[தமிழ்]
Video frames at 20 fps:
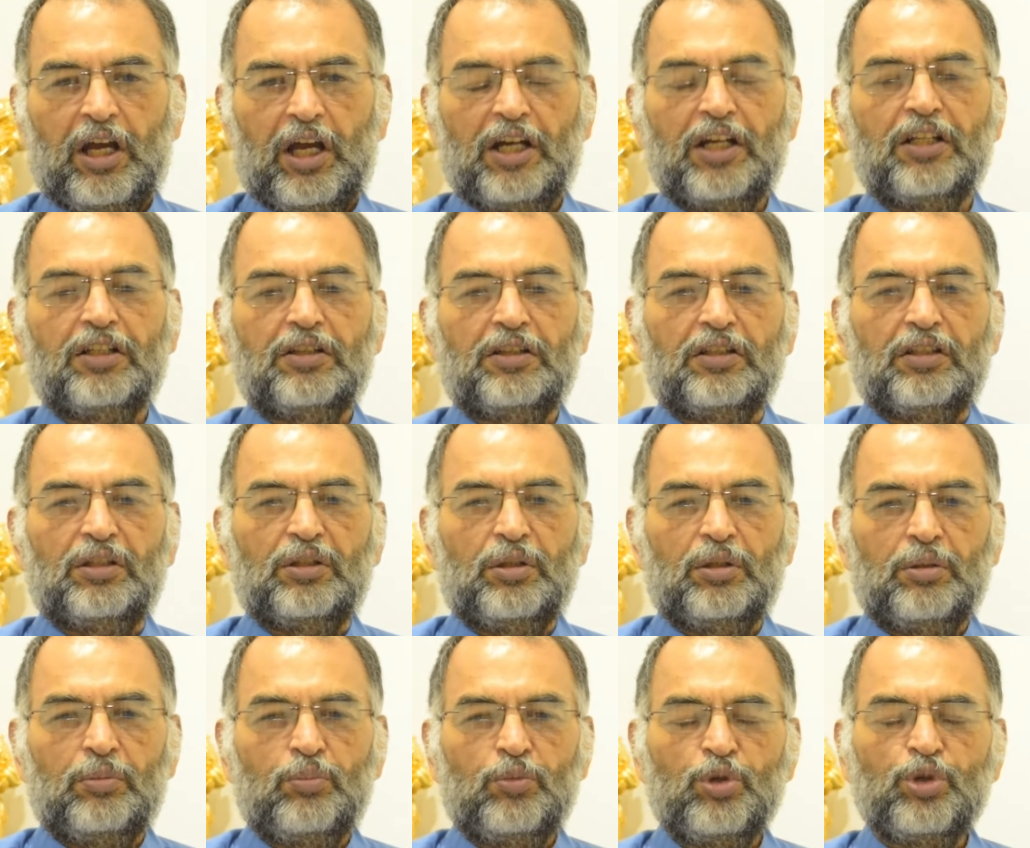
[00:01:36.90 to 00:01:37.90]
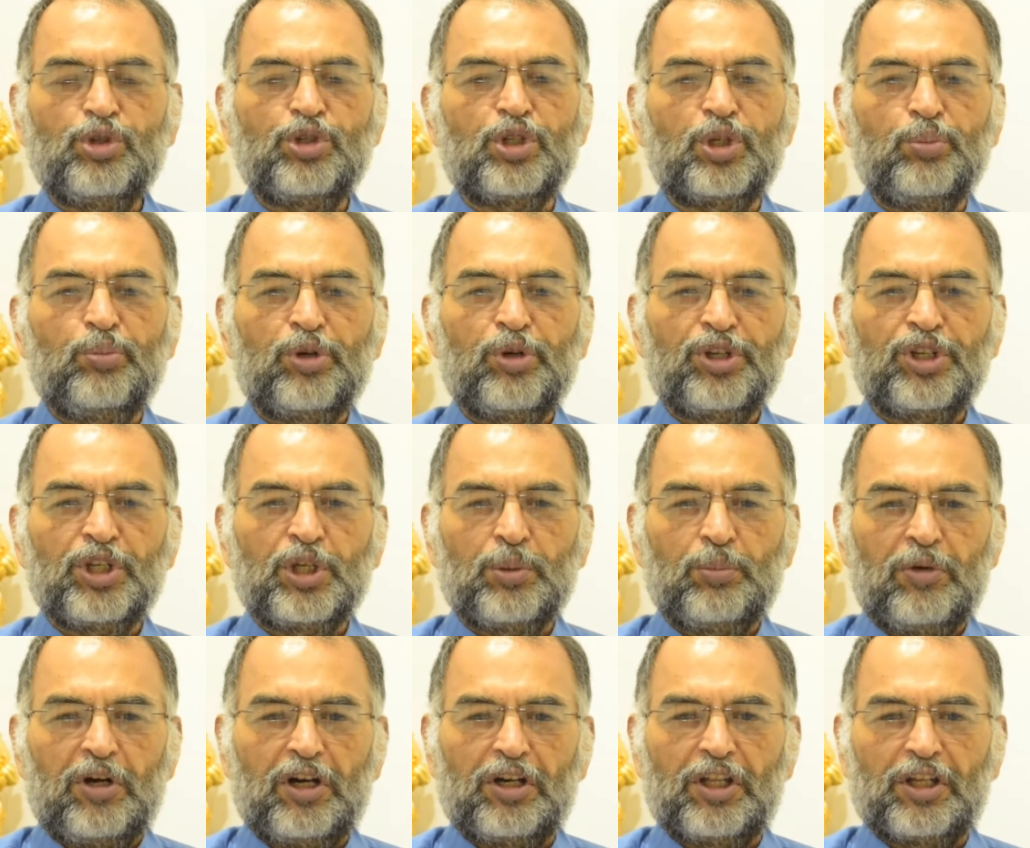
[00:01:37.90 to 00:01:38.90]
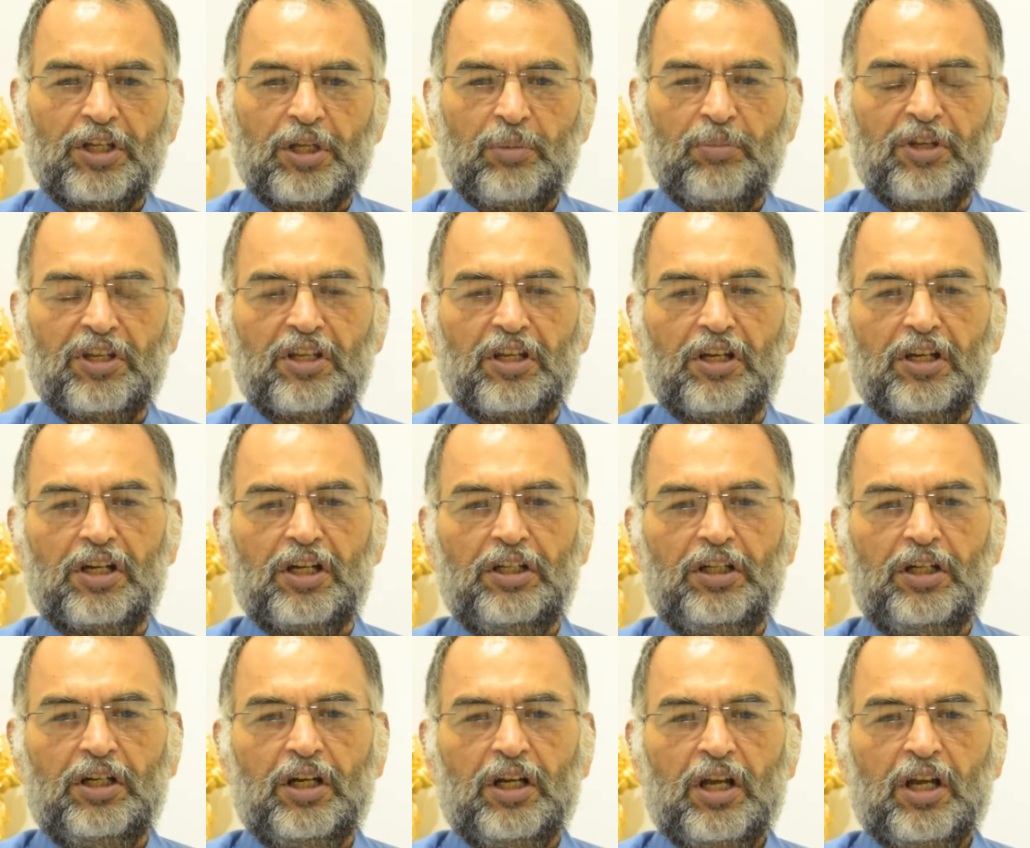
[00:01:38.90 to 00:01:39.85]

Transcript: அடுத்து மூன்று முக்கியமான கெமிக்கல்கள்